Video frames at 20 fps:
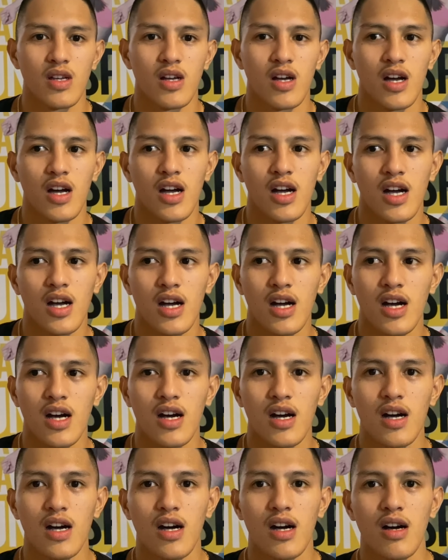
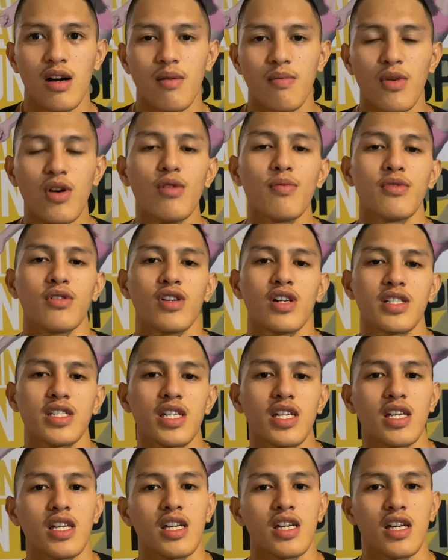Uh, Opo,
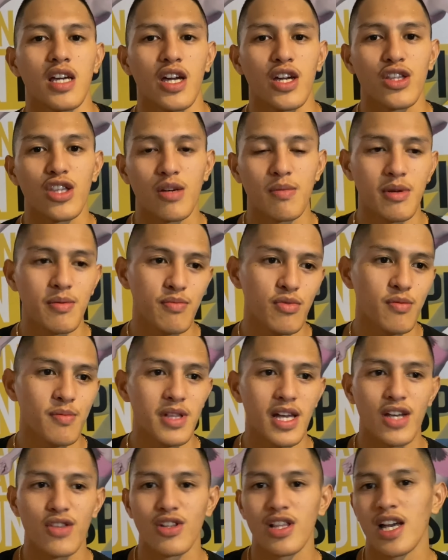kasi ayun naman po
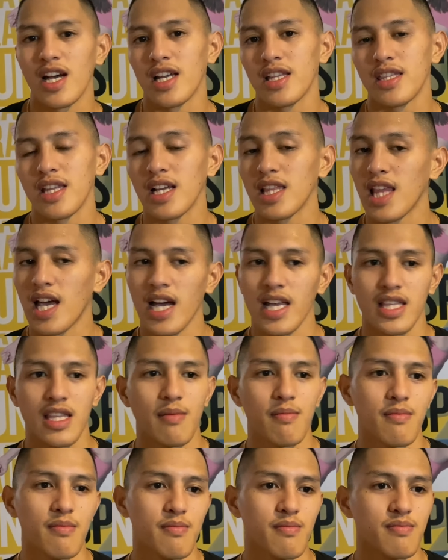plano lahat ng lahat
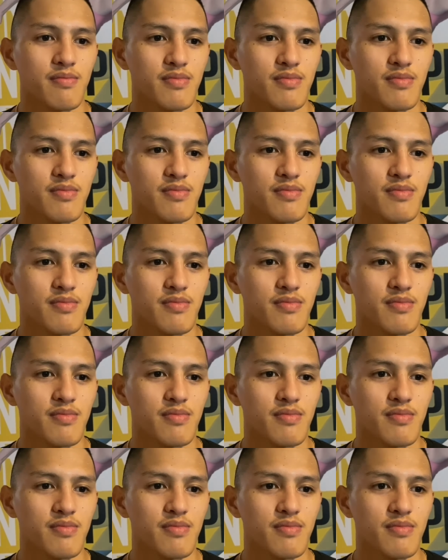ng,